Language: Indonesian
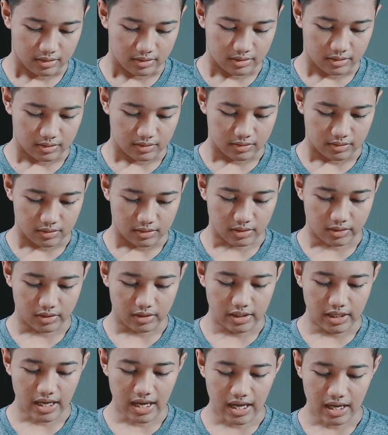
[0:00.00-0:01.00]
So
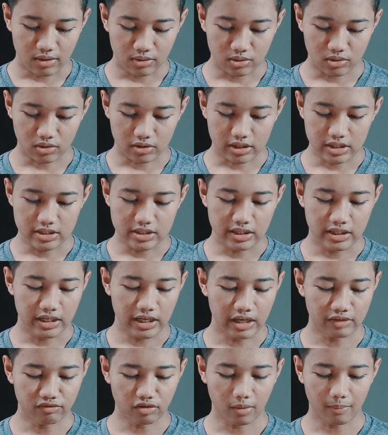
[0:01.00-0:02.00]
ya yeah, untuk
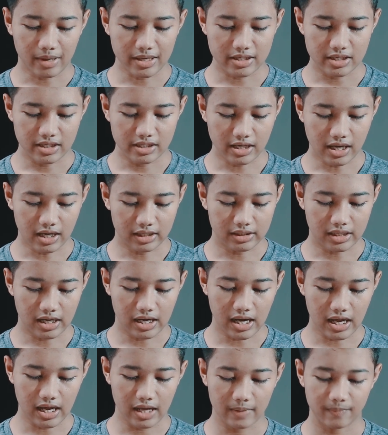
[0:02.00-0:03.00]
desain ini
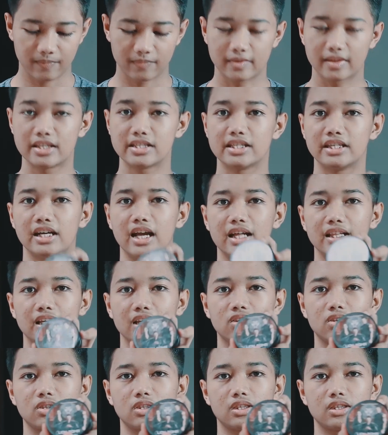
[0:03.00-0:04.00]
informasinya adalah di
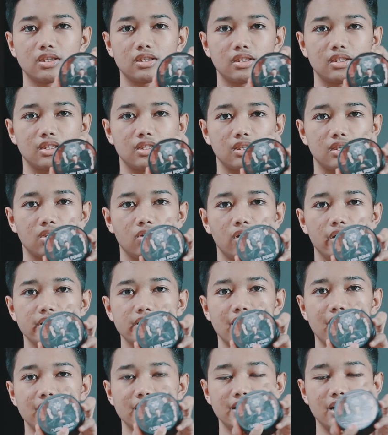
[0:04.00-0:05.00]
sini ada
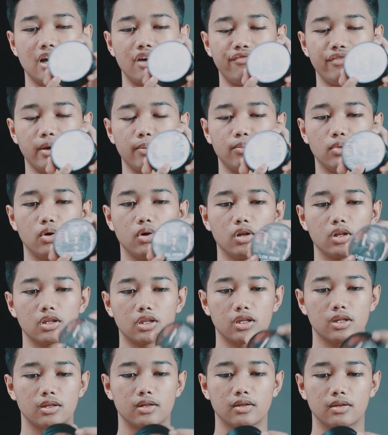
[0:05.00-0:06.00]
tulisannya
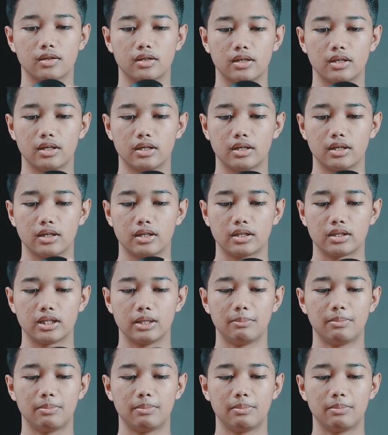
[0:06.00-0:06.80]
firm hold, di